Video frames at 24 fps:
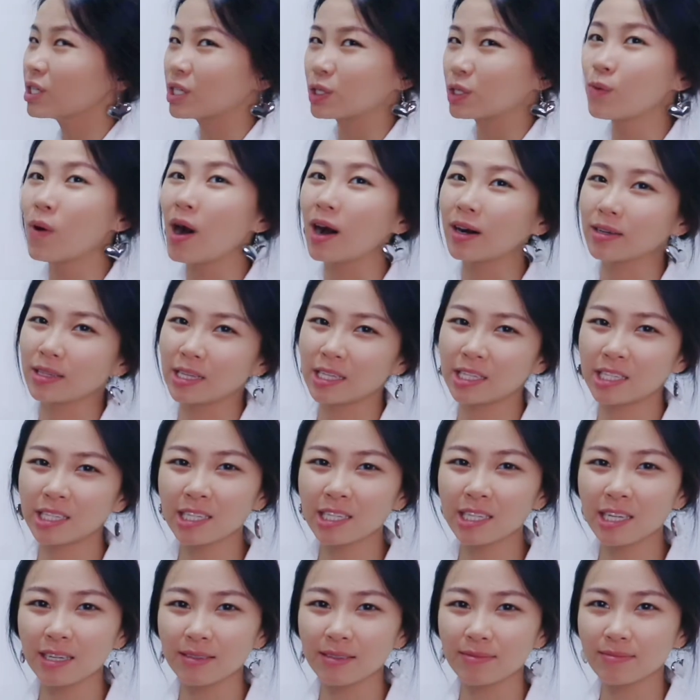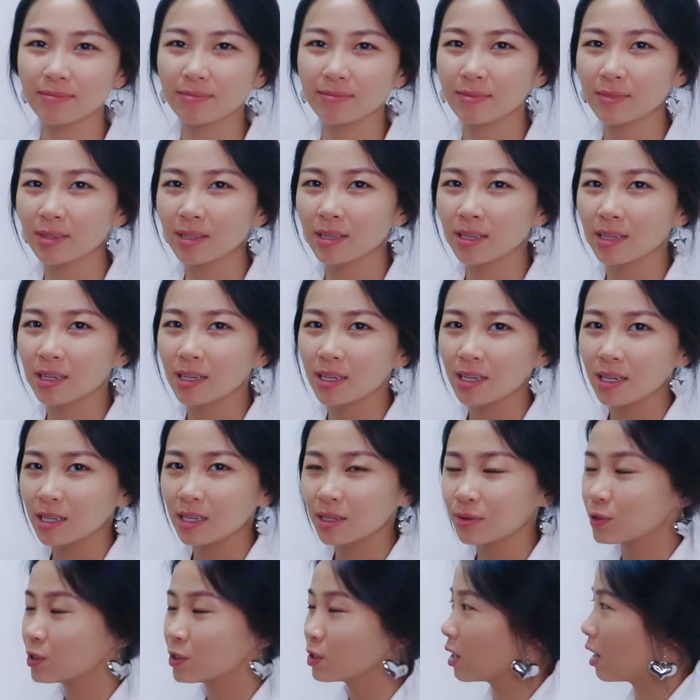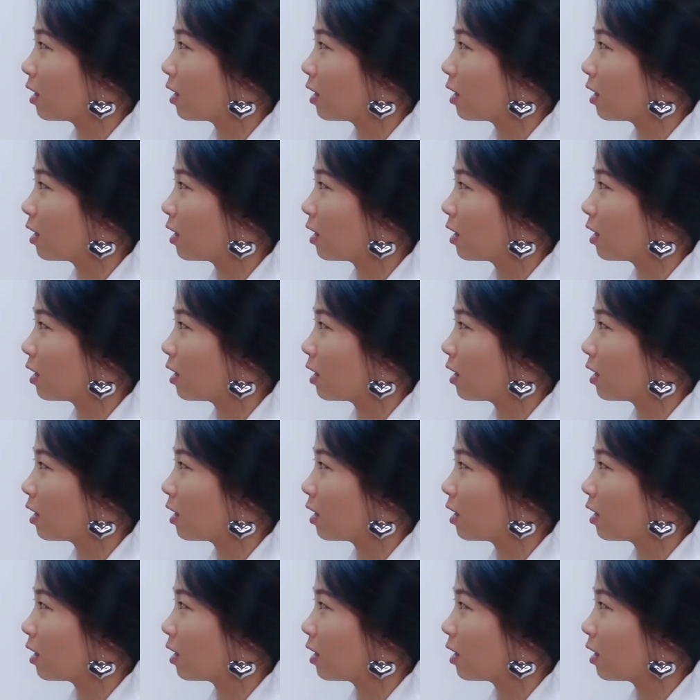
以往经验，就